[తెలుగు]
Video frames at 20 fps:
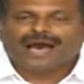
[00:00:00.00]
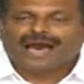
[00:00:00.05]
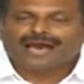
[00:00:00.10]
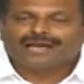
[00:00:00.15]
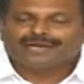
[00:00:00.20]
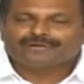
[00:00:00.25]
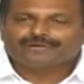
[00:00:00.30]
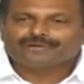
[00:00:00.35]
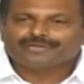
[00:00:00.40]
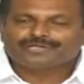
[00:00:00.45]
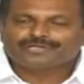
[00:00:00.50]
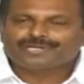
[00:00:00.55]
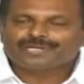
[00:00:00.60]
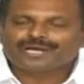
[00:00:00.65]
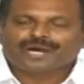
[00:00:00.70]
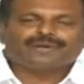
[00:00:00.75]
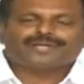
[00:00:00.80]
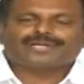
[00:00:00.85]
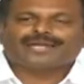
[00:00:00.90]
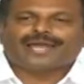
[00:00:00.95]
ఆయన గుర్తుకు
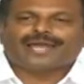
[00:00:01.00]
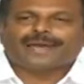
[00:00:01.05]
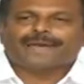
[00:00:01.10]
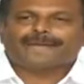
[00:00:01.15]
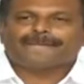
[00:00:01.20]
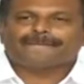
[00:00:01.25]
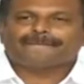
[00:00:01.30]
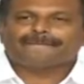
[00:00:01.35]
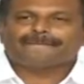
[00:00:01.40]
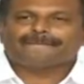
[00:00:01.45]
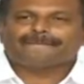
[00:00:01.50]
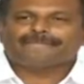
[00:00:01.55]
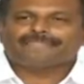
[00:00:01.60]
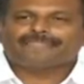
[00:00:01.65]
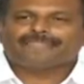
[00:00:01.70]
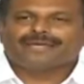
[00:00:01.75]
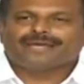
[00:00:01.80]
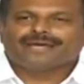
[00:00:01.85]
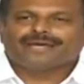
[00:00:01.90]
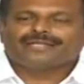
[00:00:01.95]
రావట్లే
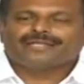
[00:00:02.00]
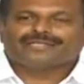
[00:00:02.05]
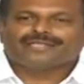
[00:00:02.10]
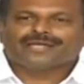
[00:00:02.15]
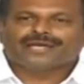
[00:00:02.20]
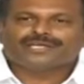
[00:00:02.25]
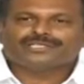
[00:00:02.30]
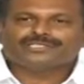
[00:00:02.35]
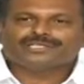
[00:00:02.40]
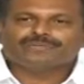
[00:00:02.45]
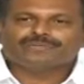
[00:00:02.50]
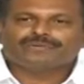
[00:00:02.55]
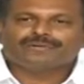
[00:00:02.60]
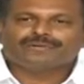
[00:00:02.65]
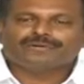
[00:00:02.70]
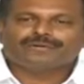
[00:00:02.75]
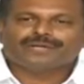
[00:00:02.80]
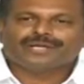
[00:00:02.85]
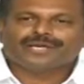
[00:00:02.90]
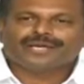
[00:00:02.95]

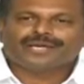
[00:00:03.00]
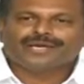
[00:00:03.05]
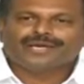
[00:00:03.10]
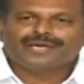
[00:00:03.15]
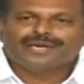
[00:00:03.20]
దేశంలోనే